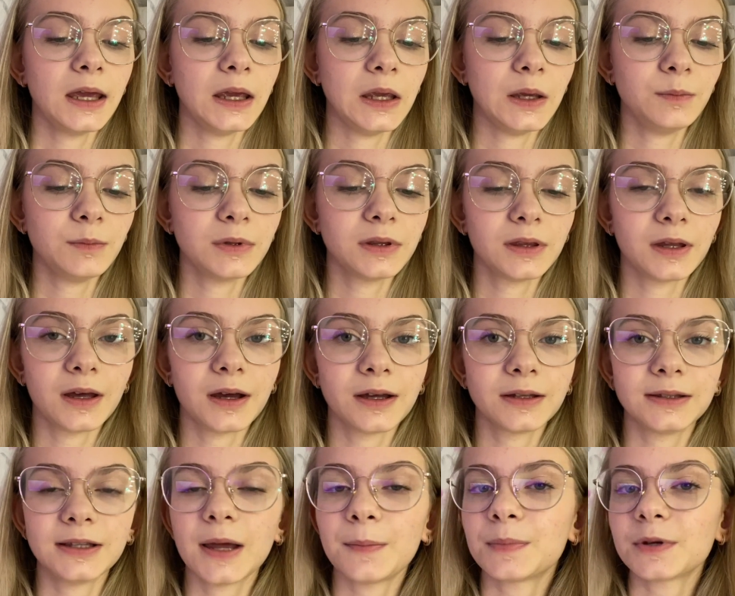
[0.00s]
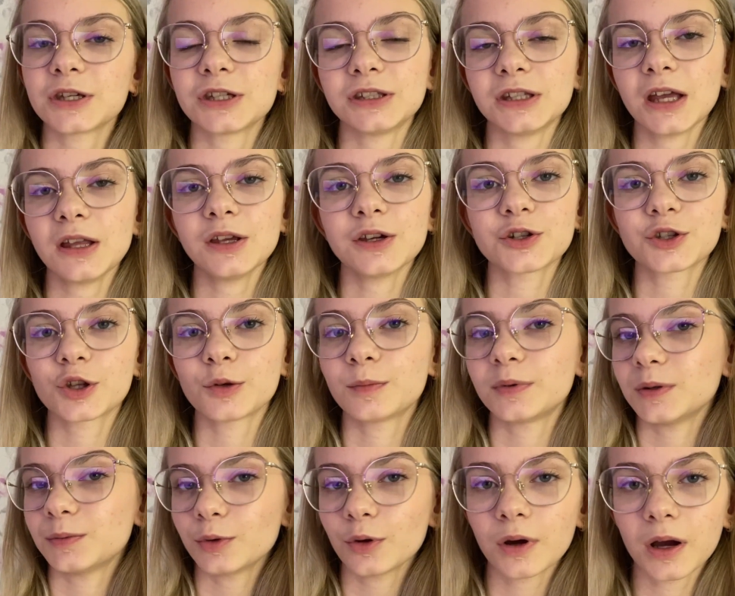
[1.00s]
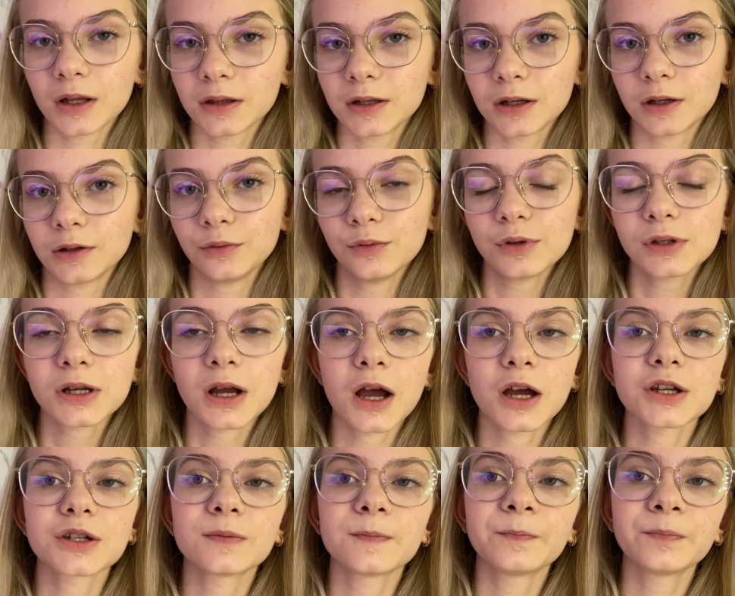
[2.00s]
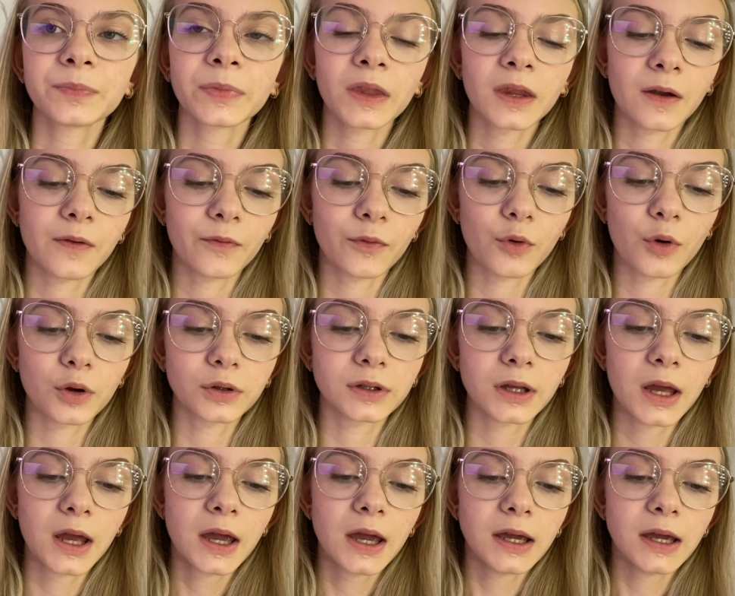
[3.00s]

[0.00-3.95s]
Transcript: именно для прочтения, чтобы немного отдохнуть, скажем, вот.